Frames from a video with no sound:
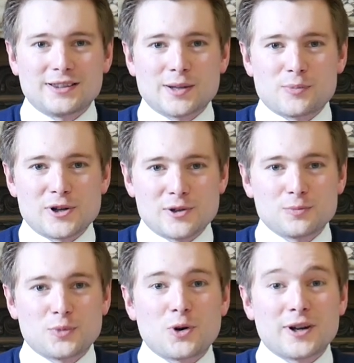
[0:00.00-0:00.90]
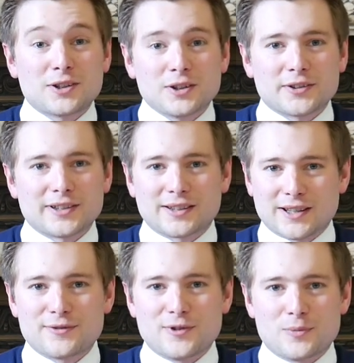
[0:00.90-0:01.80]
Napoléon prend à cœur cette
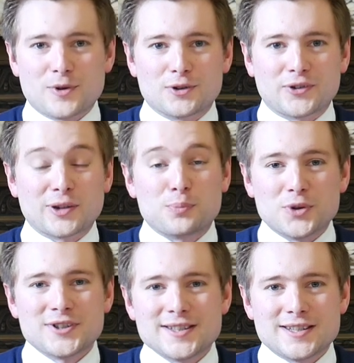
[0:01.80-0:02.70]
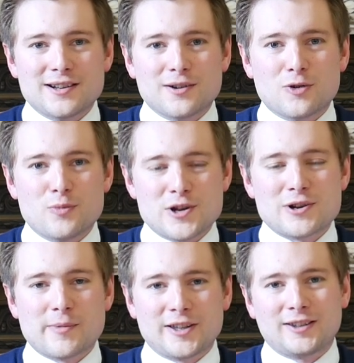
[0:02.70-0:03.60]
réforme de cette petite île au milieu de
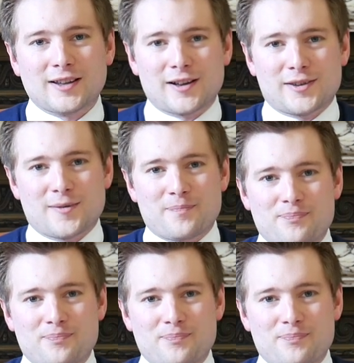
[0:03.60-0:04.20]
la Méditerranée.